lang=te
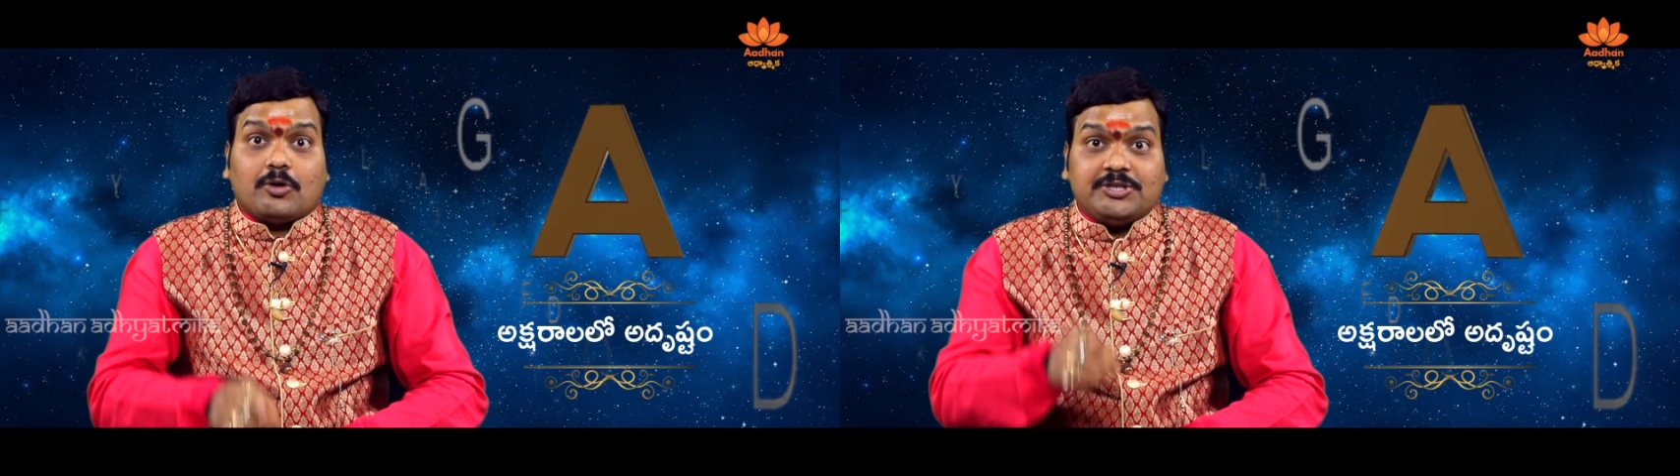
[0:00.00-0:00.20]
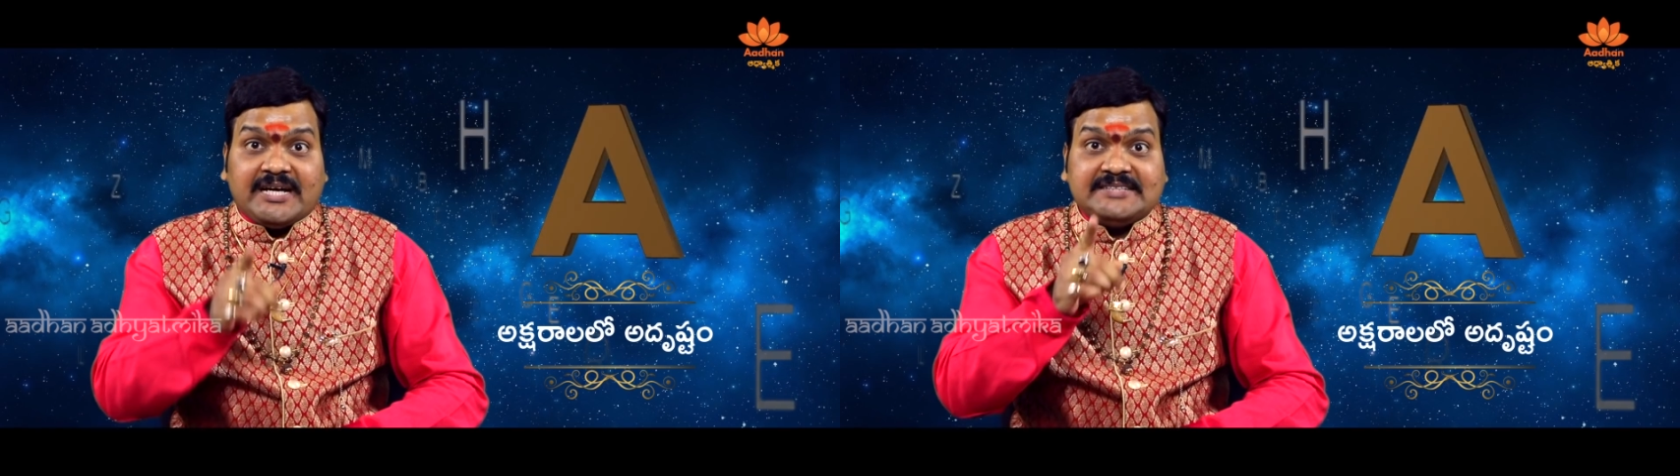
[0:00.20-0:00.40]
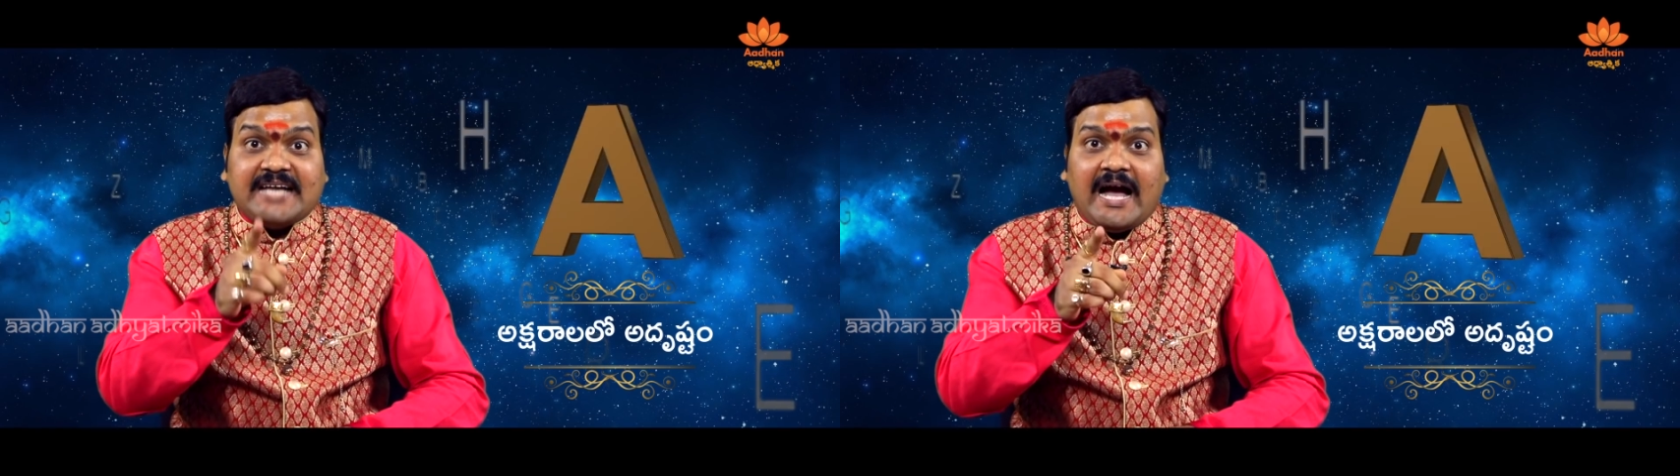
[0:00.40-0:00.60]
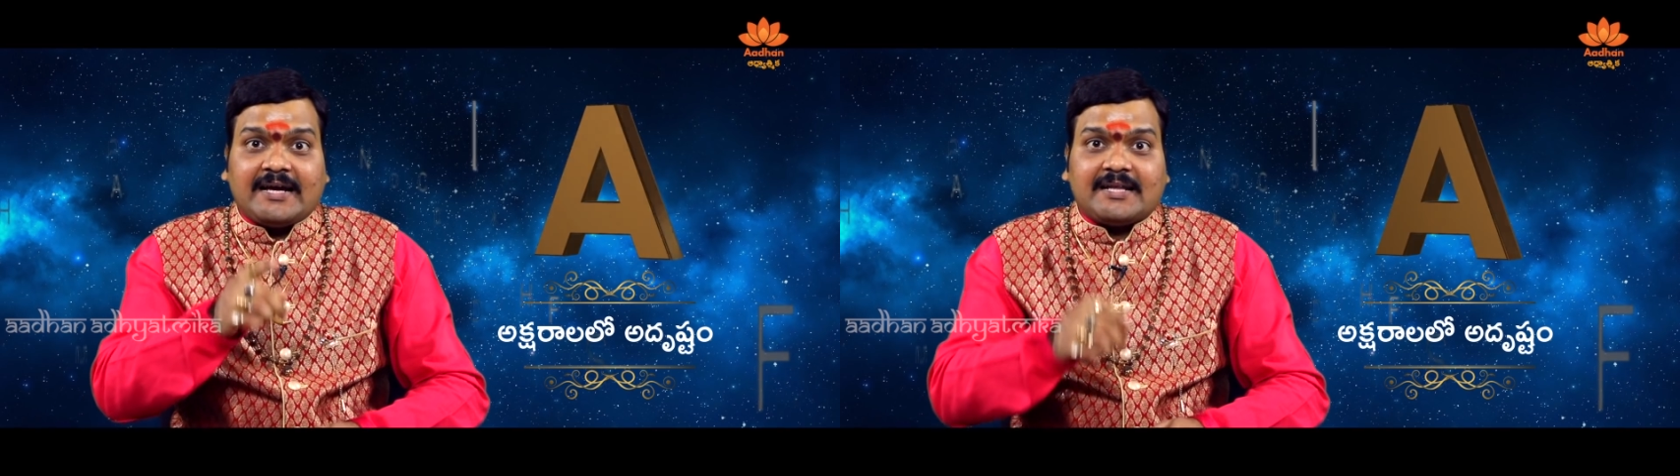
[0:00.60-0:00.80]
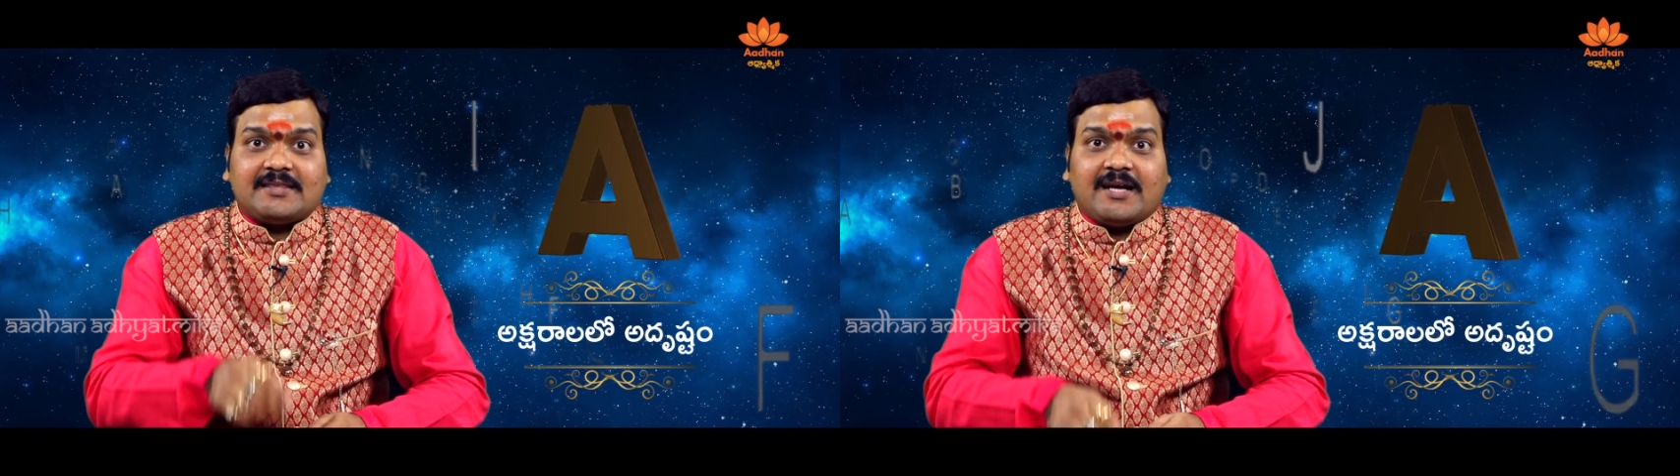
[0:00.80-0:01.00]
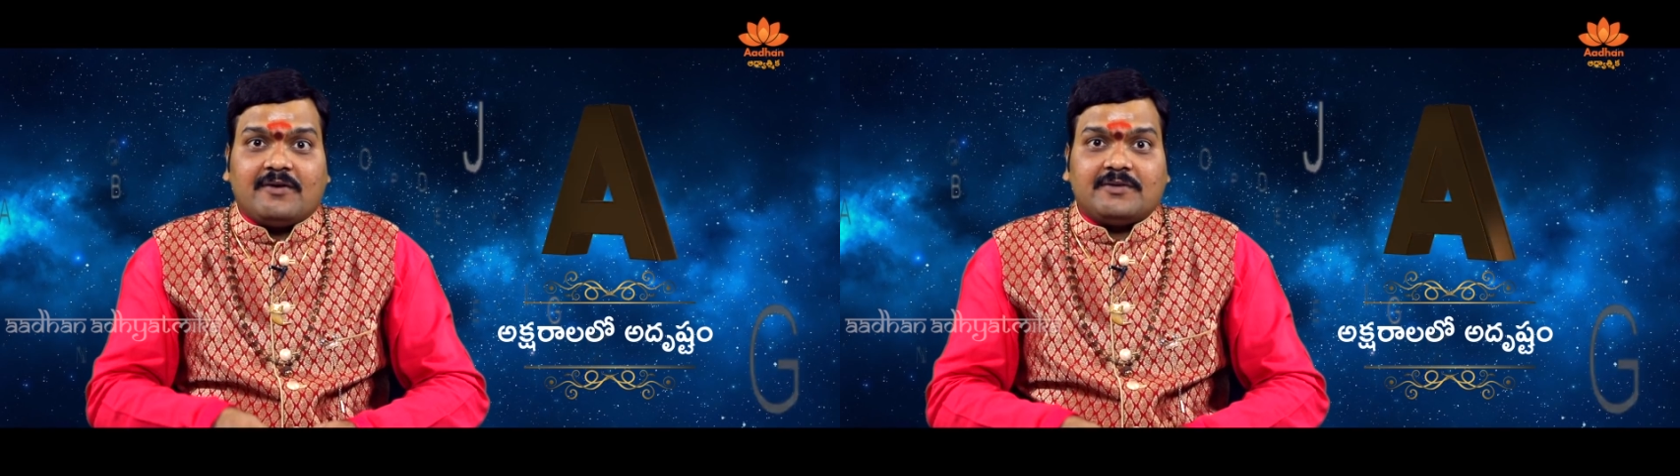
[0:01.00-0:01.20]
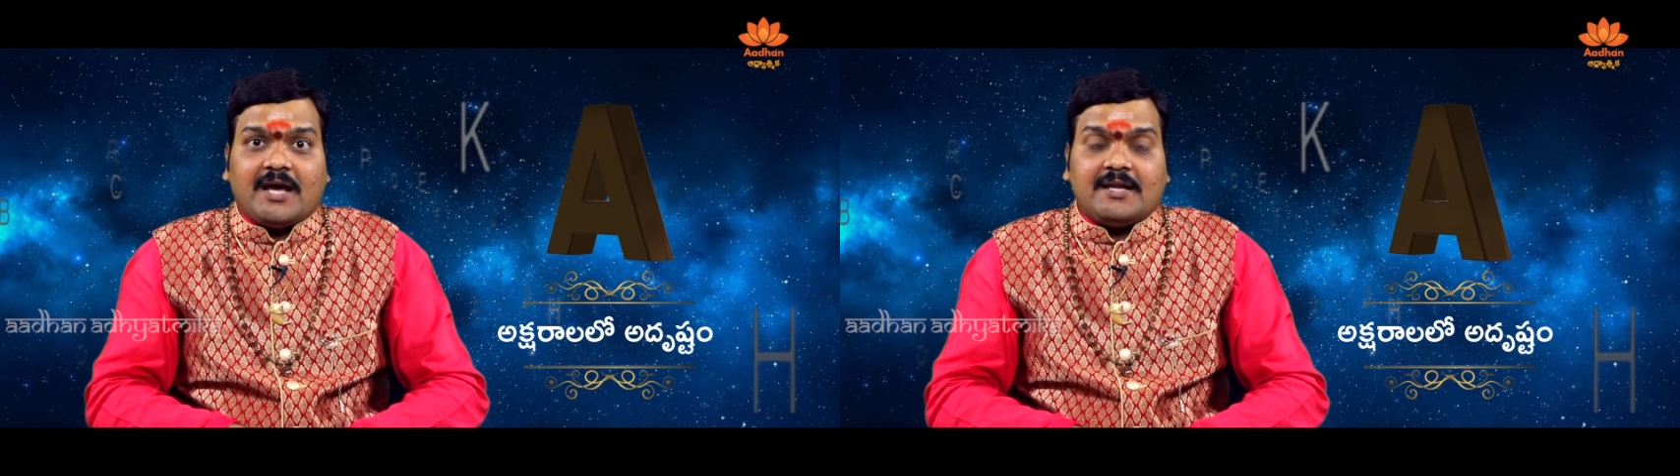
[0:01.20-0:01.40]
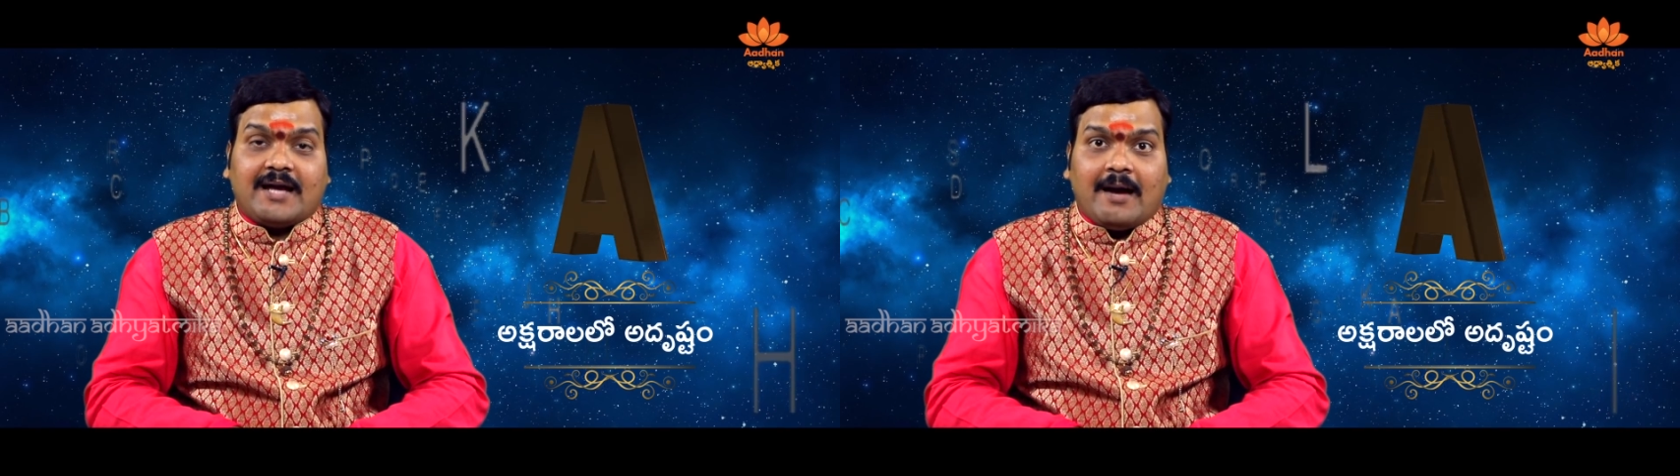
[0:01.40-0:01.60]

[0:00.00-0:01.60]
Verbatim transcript: కొద్దిగా జాగ్రత్తగా ఉండాలి